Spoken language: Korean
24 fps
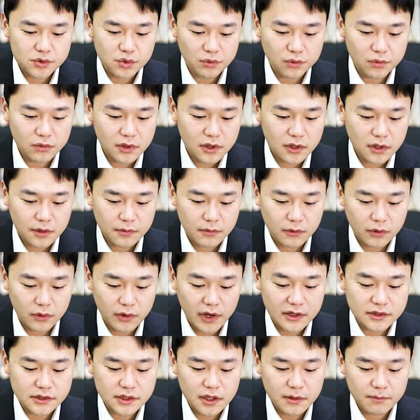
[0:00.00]
속도가
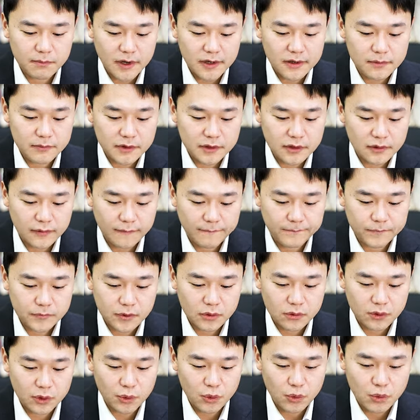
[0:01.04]
굉장히 빠릅니다.
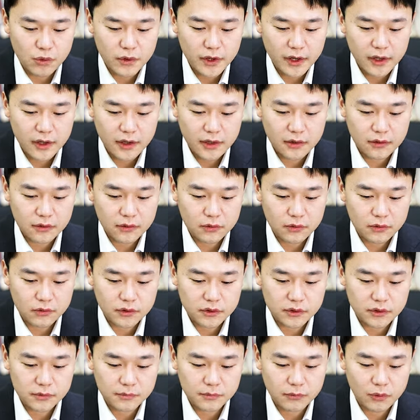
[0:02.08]
거의 올해
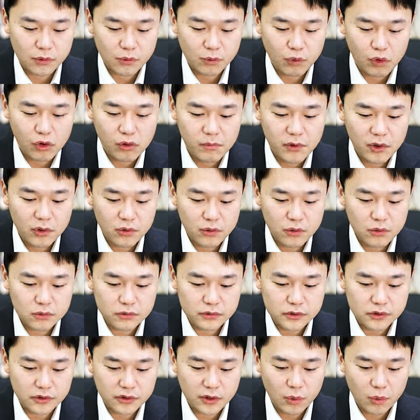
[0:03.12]
거의 뭐 월별로
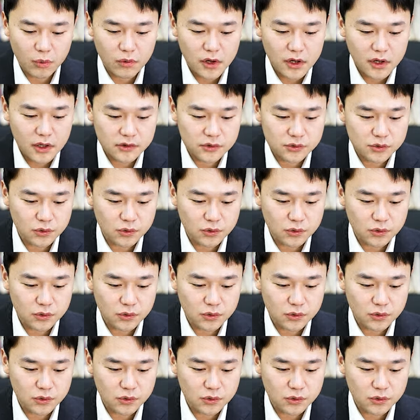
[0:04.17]
이렇게 올라가는